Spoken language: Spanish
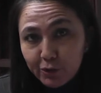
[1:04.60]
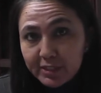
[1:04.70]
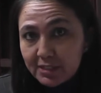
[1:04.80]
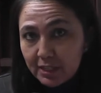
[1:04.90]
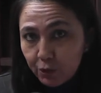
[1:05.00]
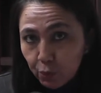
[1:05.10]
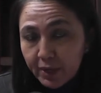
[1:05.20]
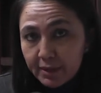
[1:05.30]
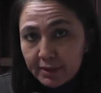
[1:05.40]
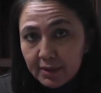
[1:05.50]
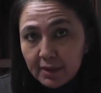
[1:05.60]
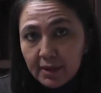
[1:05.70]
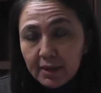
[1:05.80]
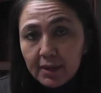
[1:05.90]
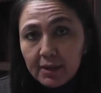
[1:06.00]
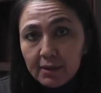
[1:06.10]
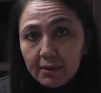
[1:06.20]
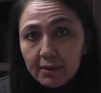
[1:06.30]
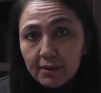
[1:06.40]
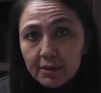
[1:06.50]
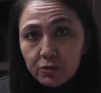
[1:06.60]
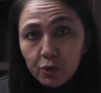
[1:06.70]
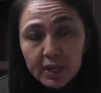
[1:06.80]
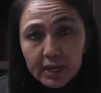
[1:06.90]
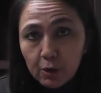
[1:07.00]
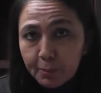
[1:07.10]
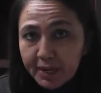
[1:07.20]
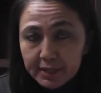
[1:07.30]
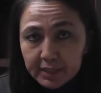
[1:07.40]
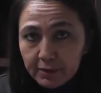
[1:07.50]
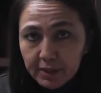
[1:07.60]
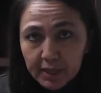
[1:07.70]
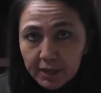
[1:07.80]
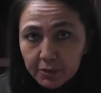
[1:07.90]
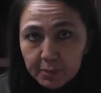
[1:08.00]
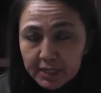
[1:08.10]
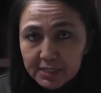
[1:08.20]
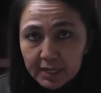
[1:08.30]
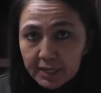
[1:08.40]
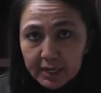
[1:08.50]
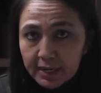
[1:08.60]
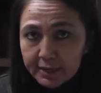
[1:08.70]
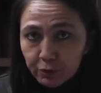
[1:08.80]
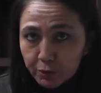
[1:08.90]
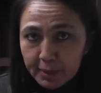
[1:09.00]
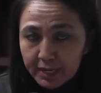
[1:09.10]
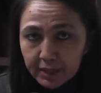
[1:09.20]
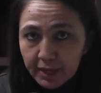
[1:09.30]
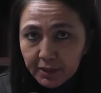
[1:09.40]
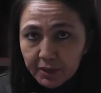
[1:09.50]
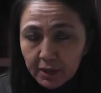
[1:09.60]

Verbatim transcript: en SIDUE. Eh, toda la operatividad va a seguir en la normalidad.